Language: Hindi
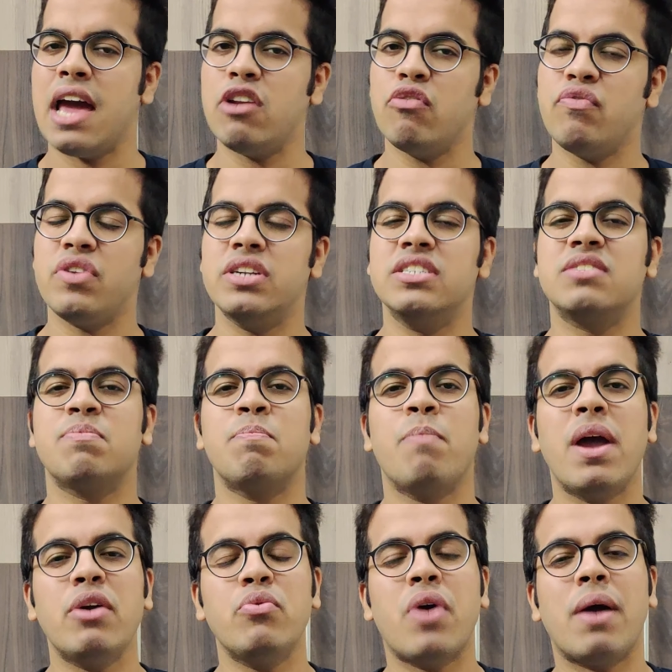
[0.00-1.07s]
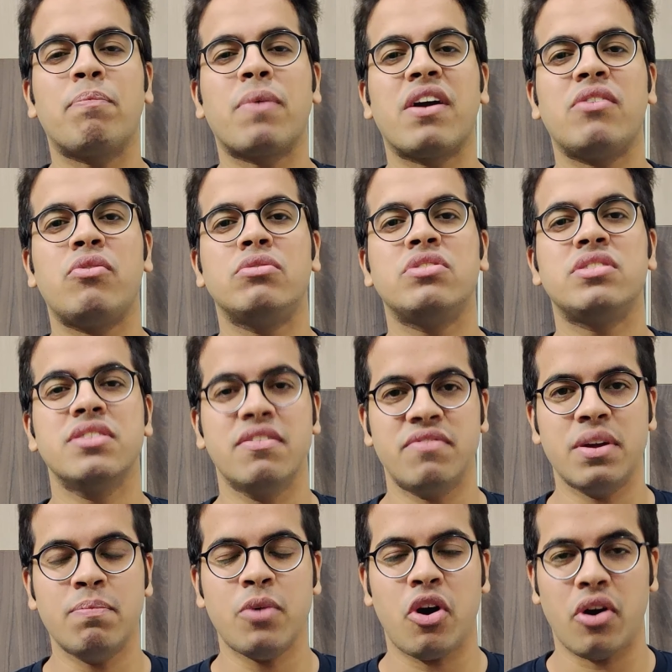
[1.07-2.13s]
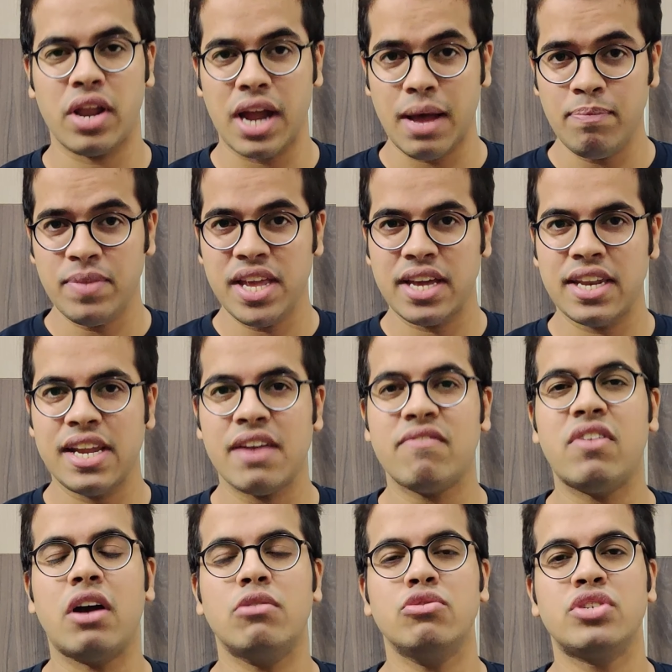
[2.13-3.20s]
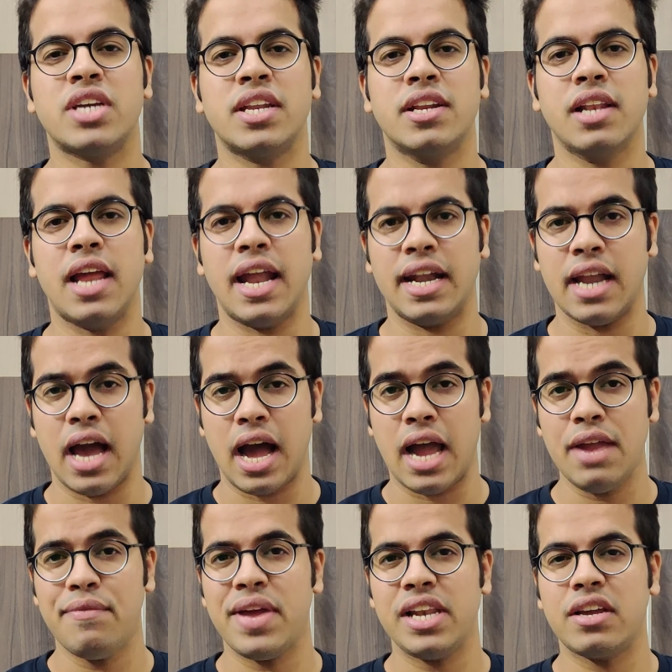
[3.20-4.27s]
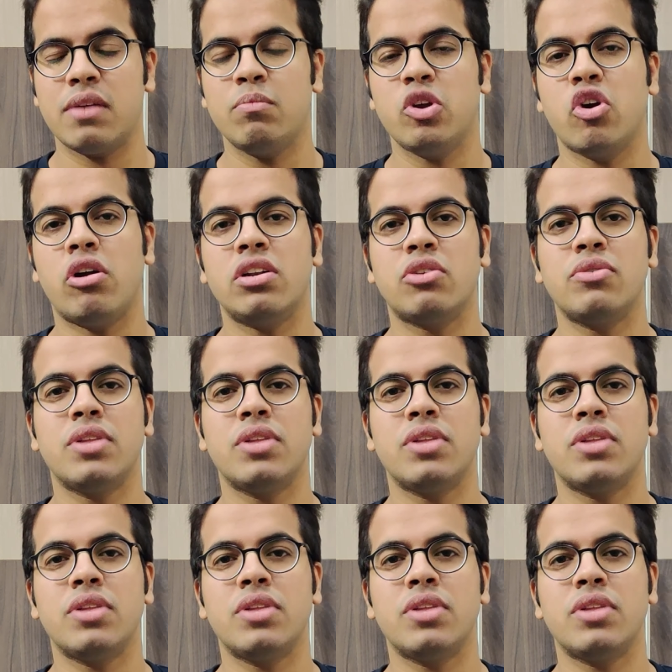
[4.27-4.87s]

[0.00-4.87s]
हेलो फ्रेंड्स मैं हूं आपका होस्ट दिव्यम और आप देख रहे हैं बाहू चैनल एंड आई वेलकम यू ऑल